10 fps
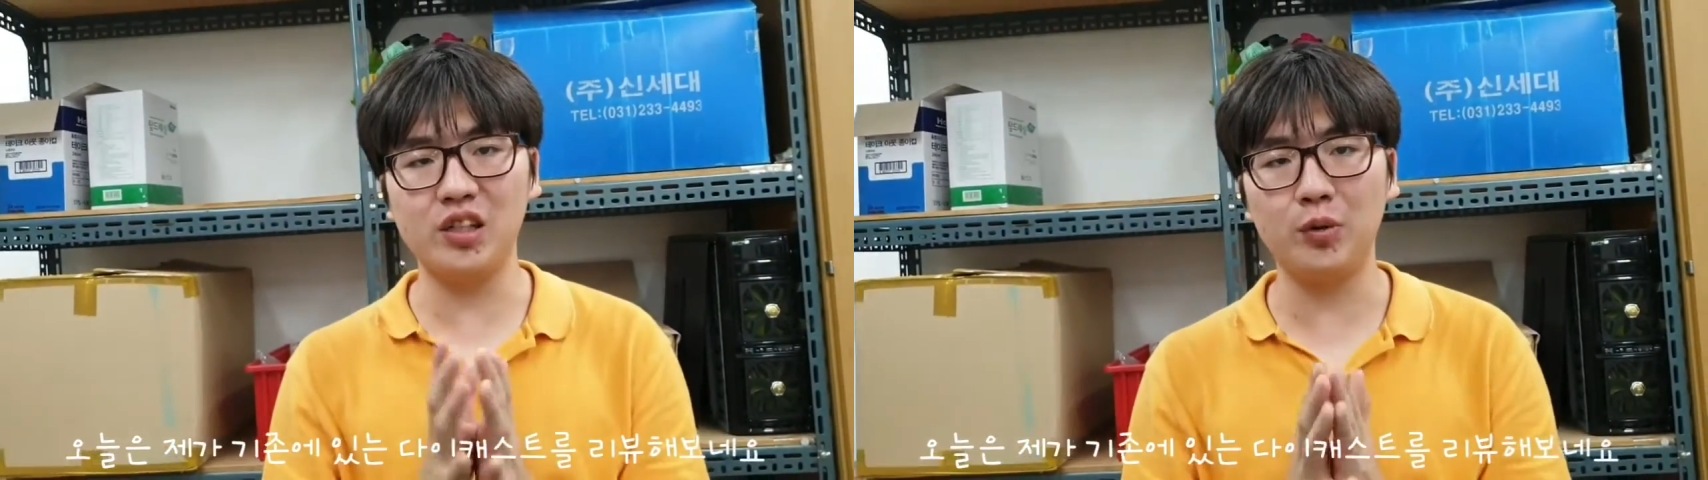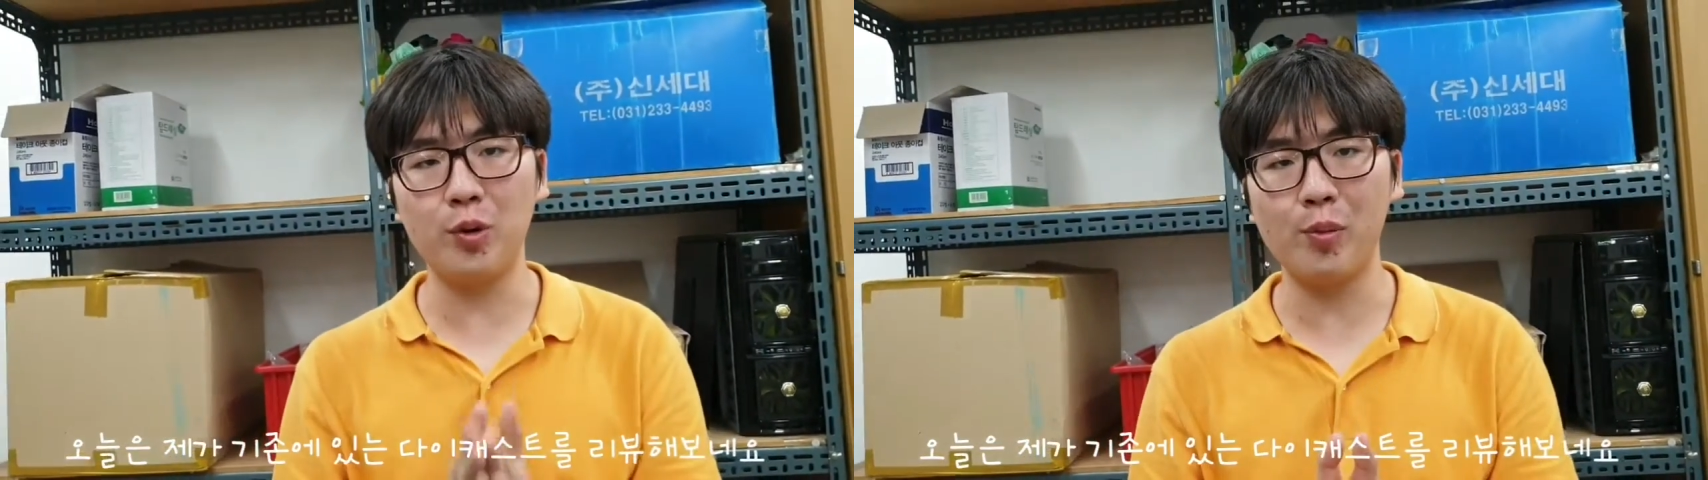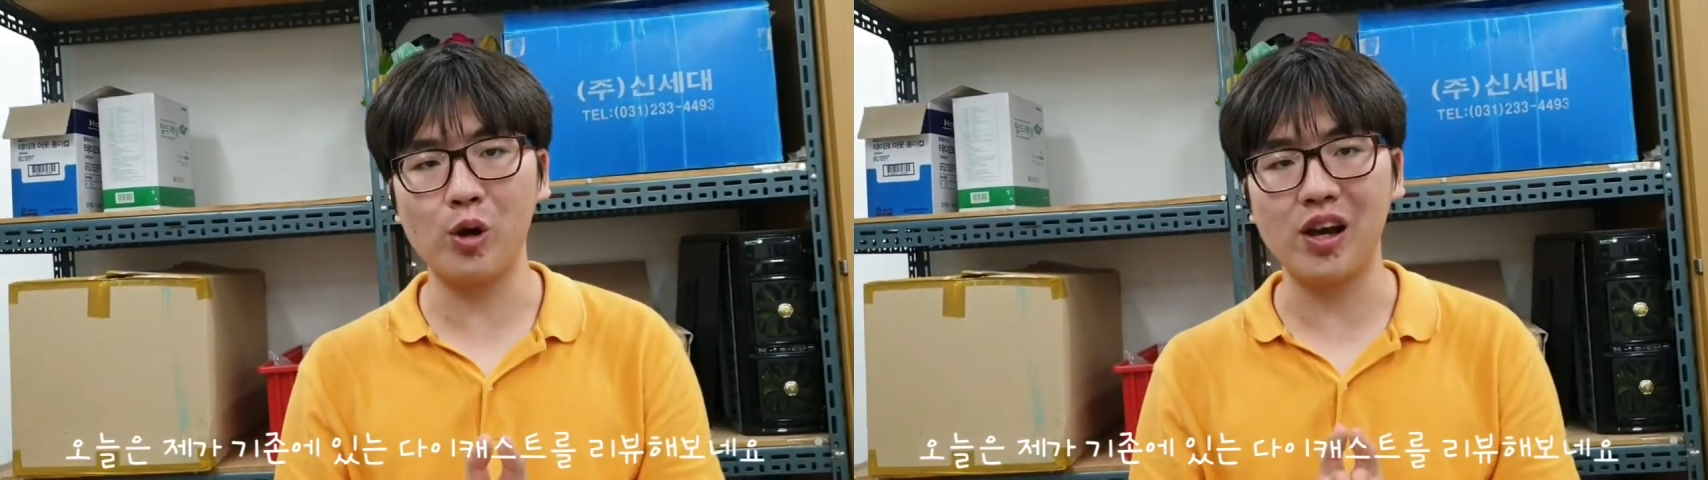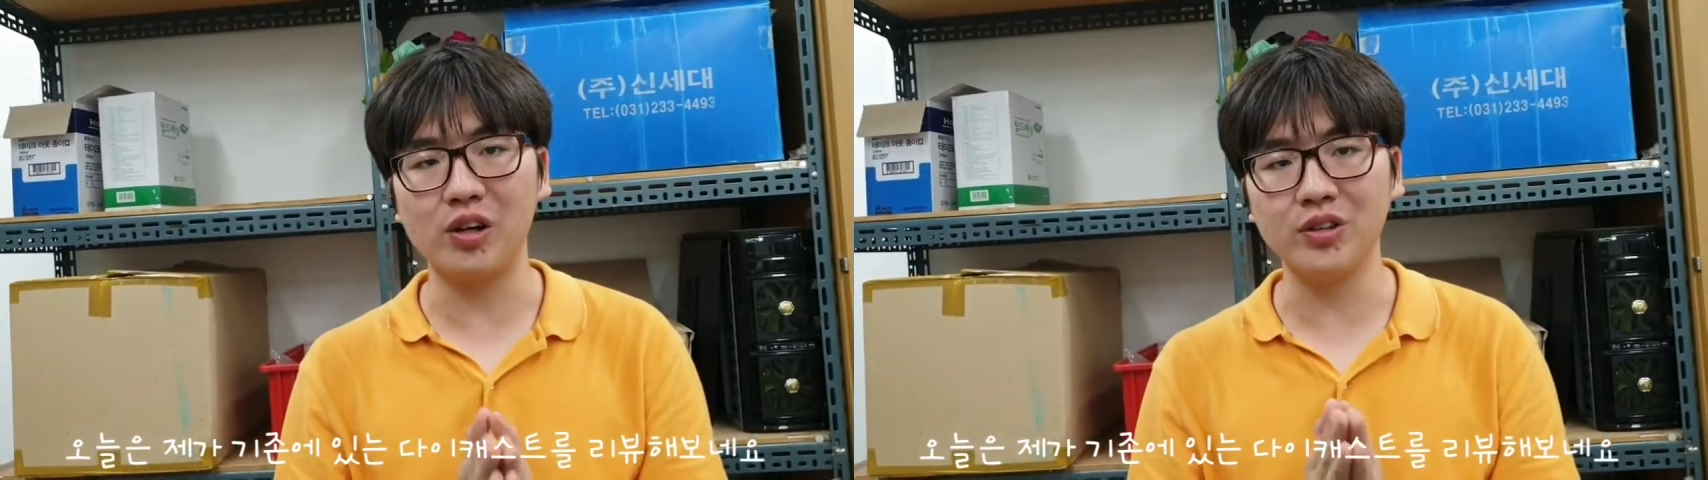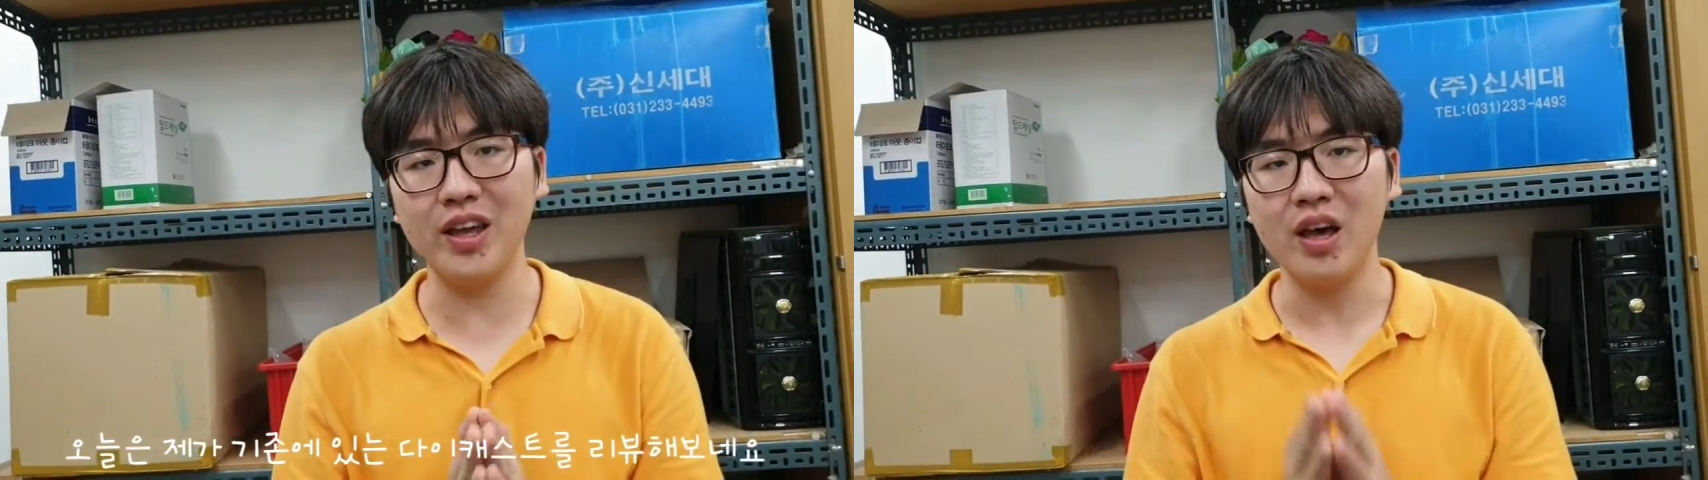리뷰해볼까
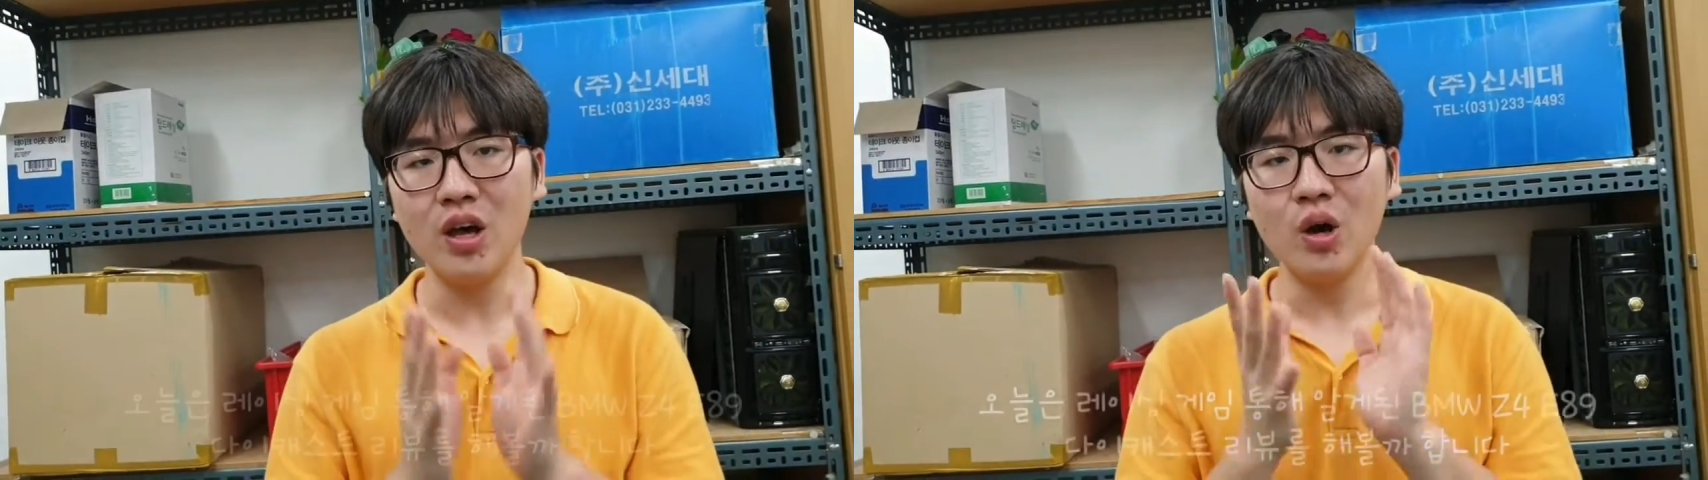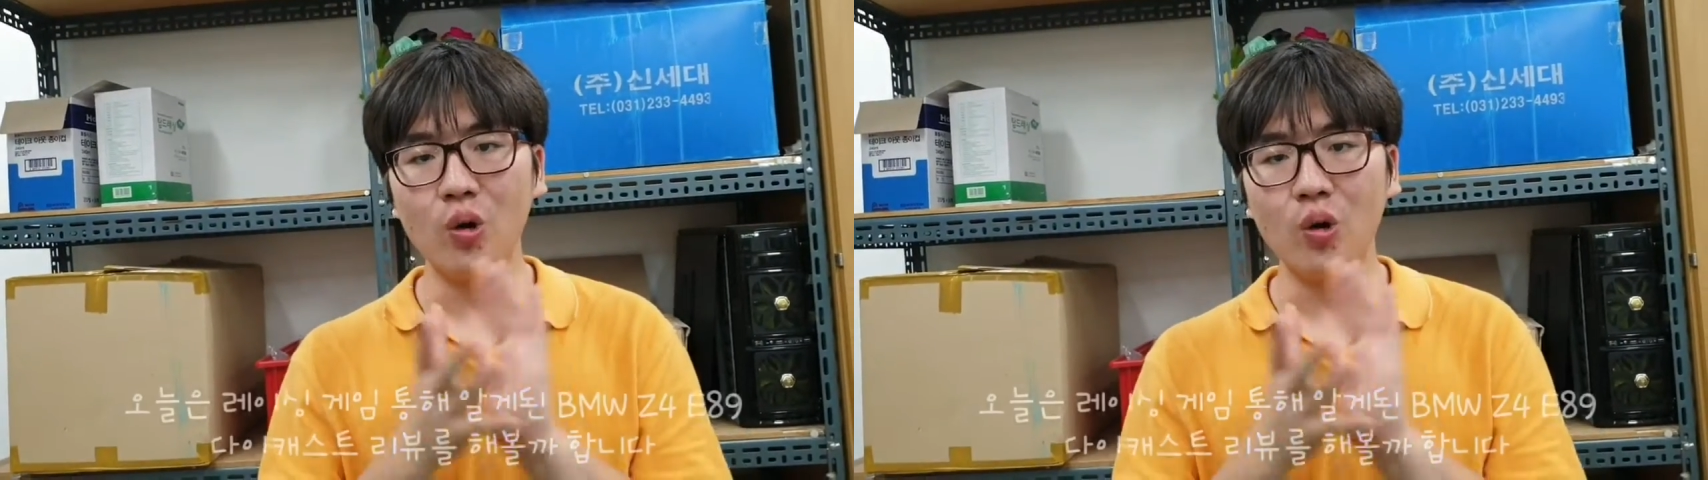할건데